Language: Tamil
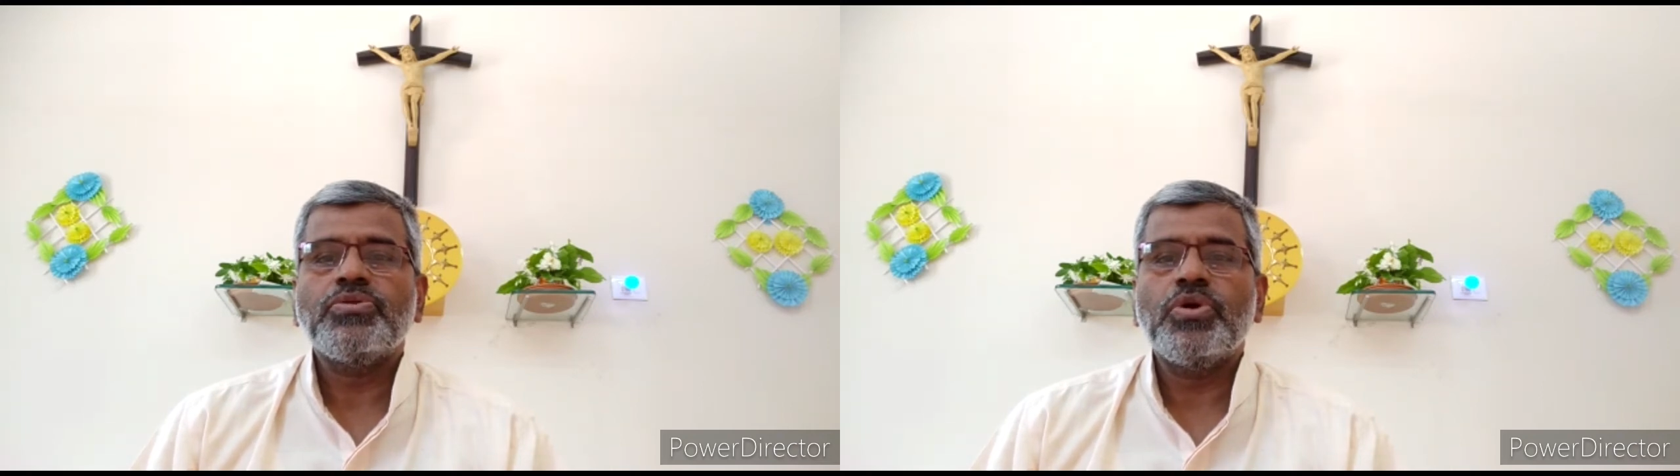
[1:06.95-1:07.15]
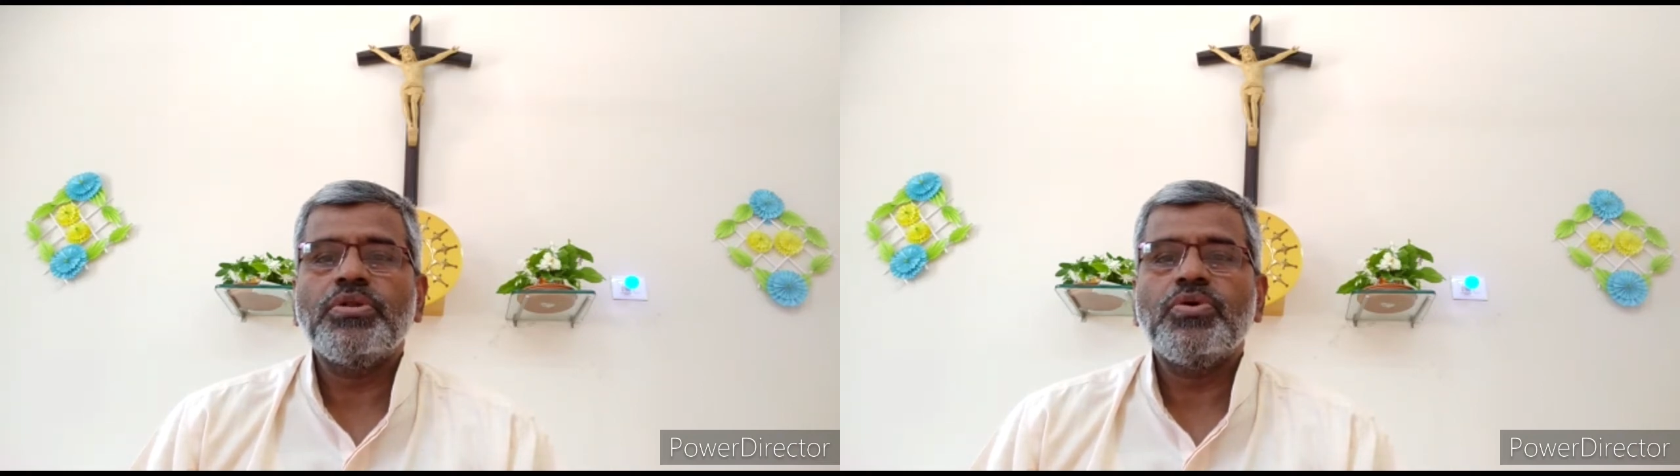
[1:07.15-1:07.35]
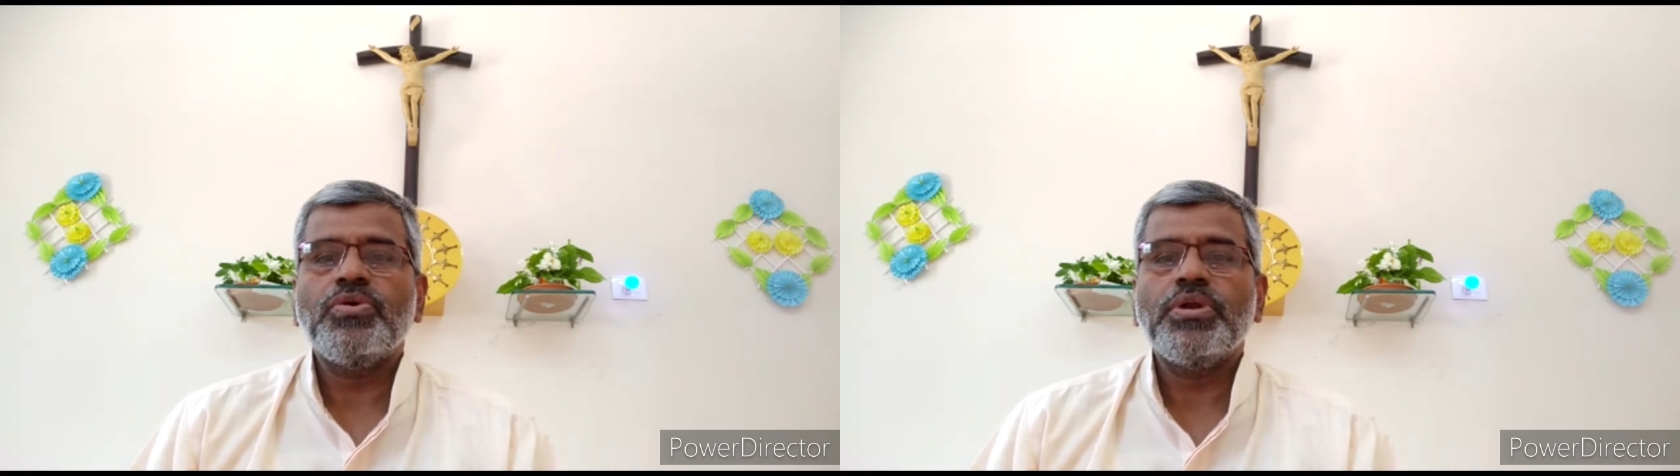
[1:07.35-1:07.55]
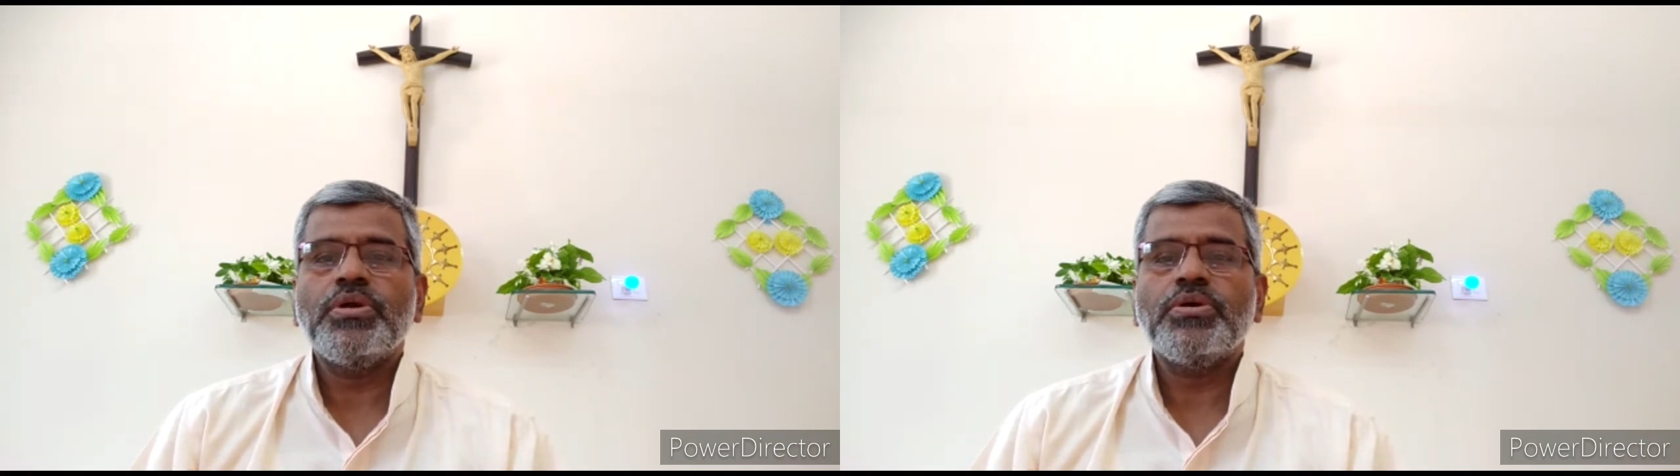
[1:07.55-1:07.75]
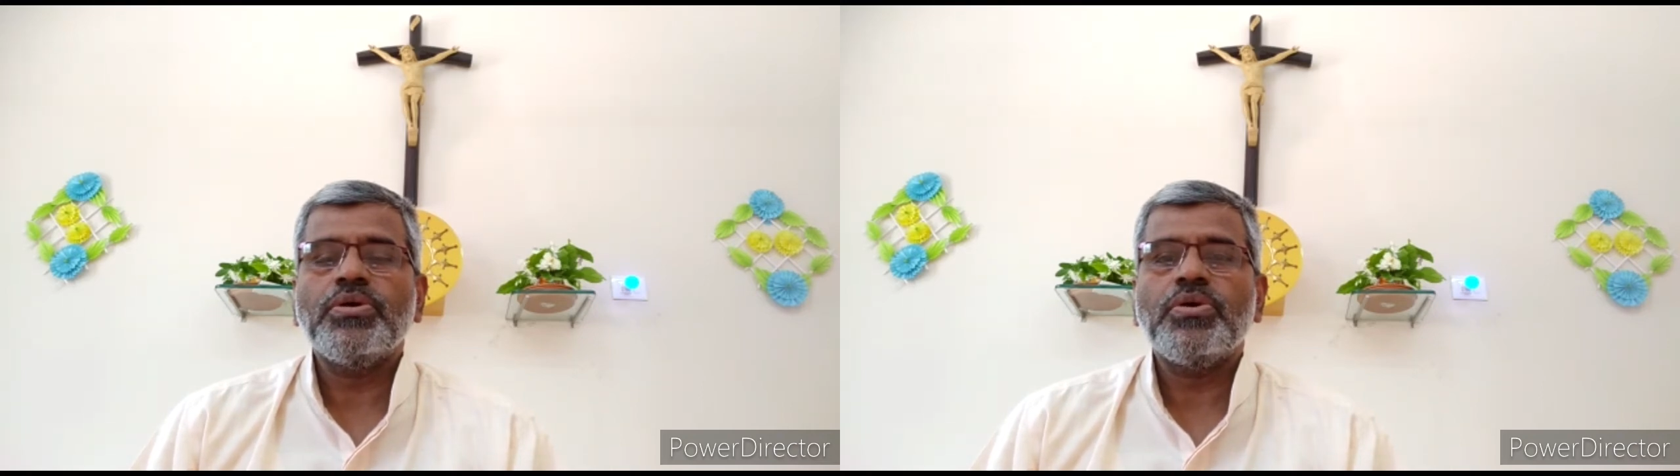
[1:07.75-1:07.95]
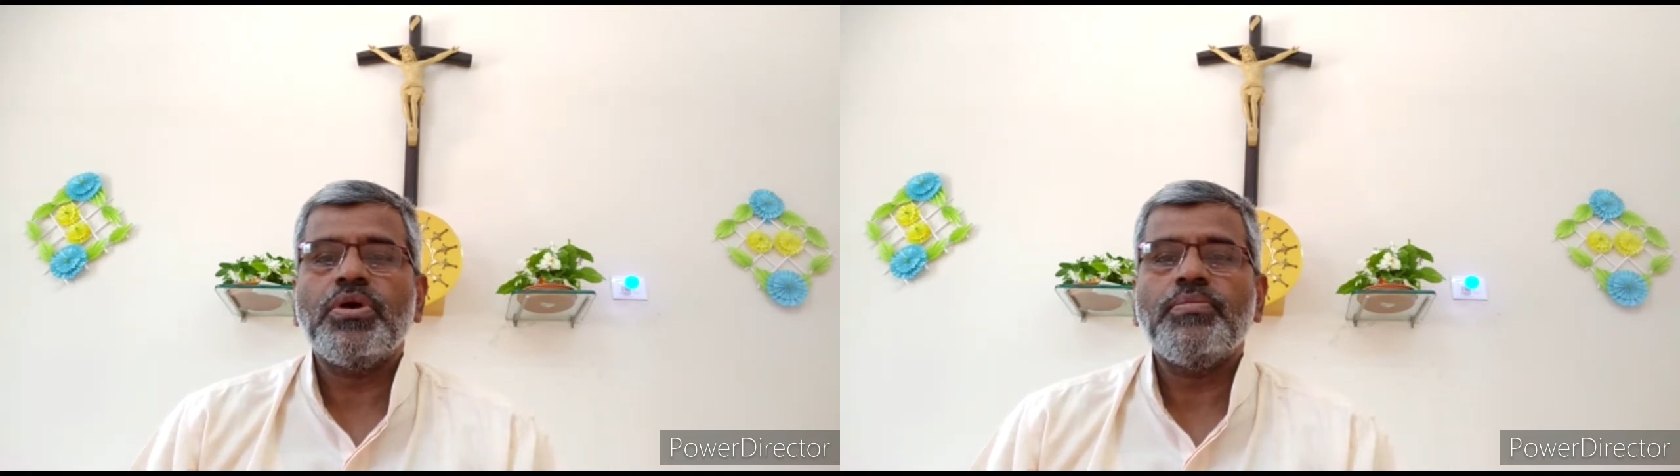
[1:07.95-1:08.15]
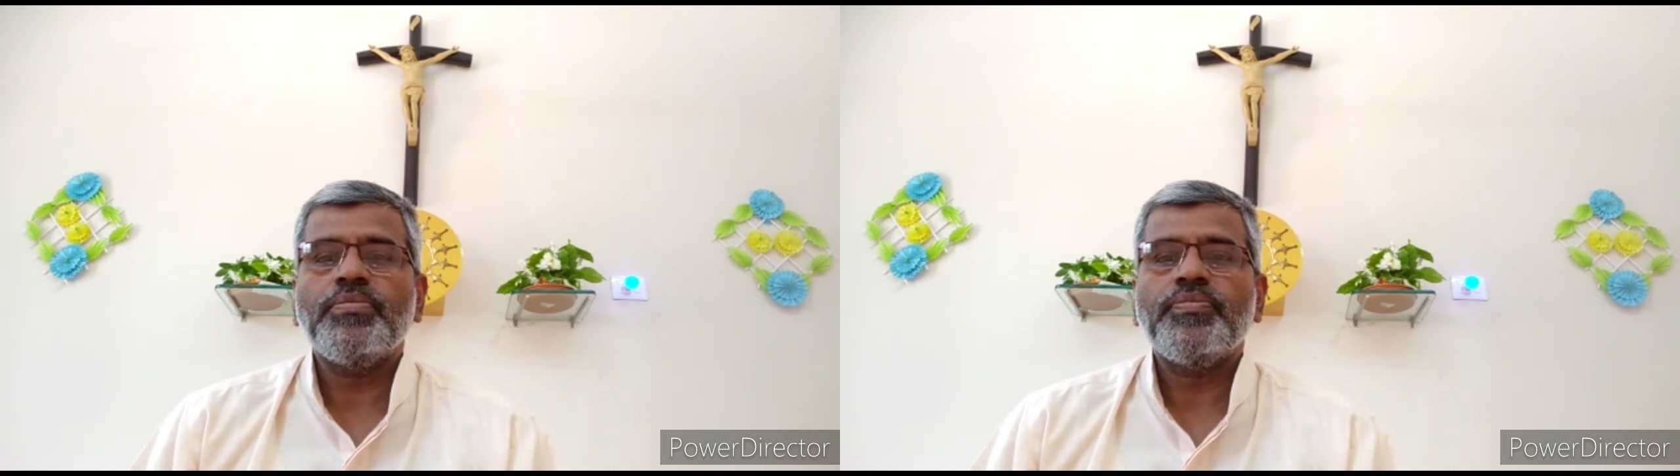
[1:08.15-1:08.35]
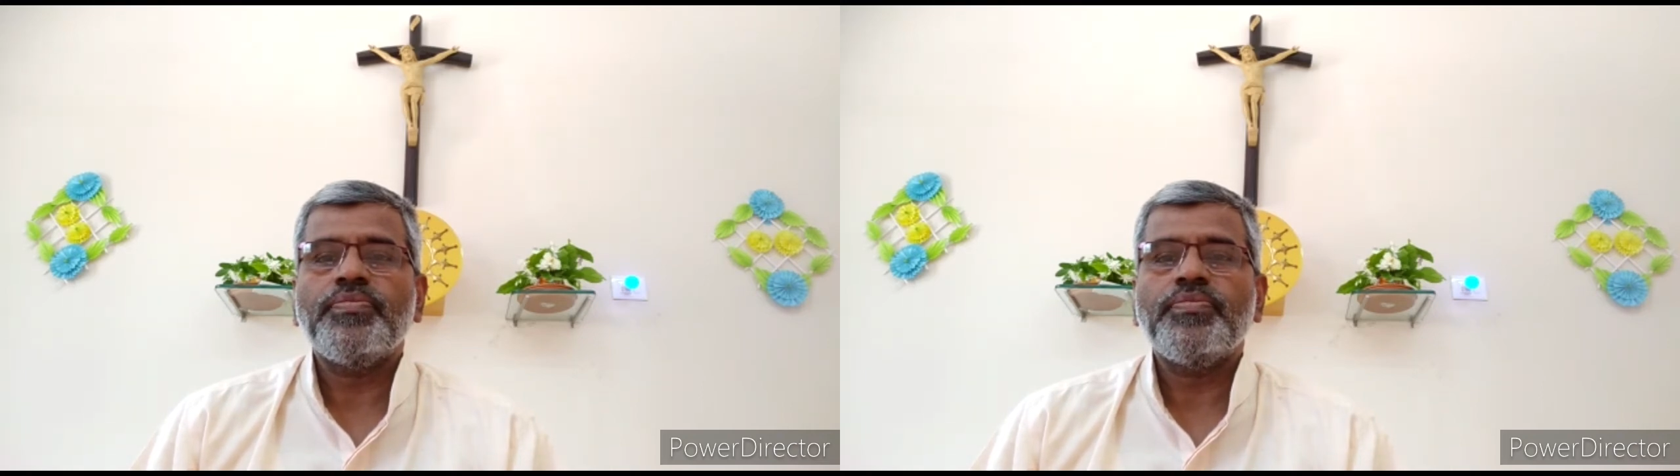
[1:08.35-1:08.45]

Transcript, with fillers: தொடர்ந்து கொண்டிருக்கின்றோம்